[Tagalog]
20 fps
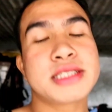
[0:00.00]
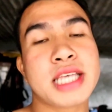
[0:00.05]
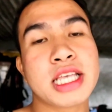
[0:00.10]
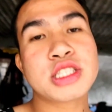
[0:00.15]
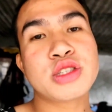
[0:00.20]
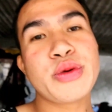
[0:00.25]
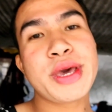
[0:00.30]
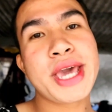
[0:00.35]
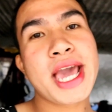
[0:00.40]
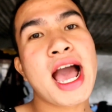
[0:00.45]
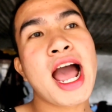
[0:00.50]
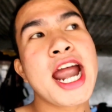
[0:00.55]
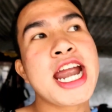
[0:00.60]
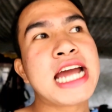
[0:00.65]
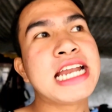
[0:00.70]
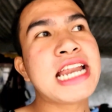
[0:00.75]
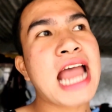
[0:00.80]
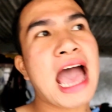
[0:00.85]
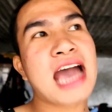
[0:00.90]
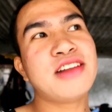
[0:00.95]
Since we are
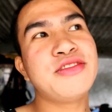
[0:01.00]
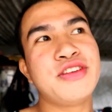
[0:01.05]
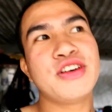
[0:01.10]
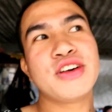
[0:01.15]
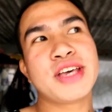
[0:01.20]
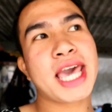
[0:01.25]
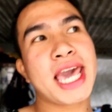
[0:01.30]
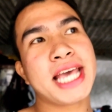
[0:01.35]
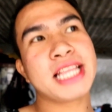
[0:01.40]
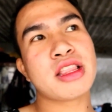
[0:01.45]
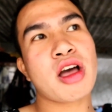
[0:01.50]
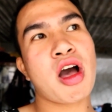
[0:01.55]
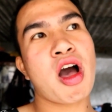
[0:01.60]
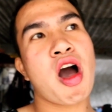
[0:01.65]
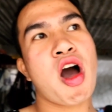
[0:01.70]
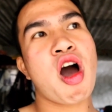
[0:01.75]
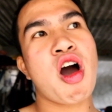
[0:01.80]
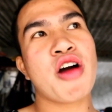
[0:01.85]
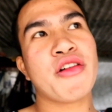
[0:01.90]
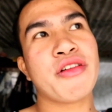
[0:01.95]
an advocate
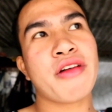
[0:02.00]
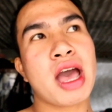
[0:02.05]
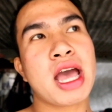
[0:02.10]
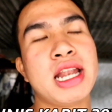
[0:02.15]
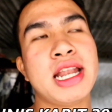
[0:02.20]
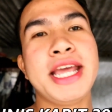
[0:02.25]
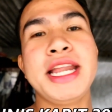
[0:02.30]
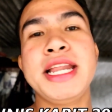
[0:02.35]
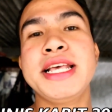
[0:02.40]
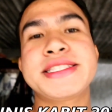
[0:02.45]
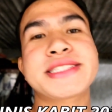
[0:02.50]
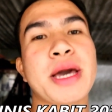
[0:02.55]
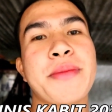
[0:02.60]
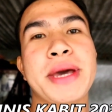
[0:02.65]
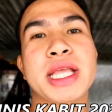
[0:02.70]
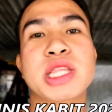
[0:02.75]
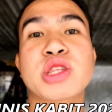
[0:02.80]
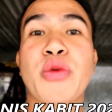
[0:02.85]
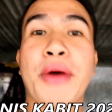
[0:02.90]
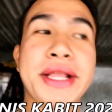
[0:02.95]
of Linis
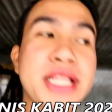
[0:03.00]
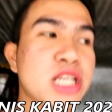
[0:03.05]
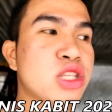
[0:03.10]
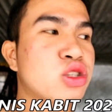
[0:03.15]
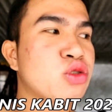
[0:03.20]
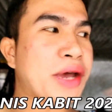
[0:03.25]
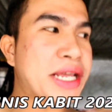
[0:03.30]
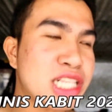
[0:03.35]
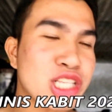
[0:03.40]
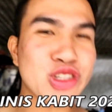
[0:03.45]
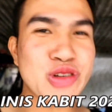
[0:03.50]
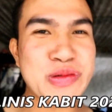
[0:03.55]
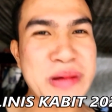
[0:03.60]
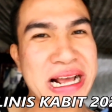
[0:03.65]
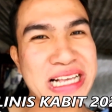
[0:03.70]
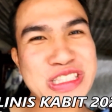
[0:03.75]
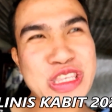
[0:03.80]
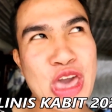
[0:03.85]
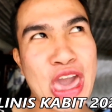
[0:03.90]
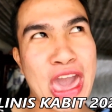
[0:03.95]
Kabet 2022, mga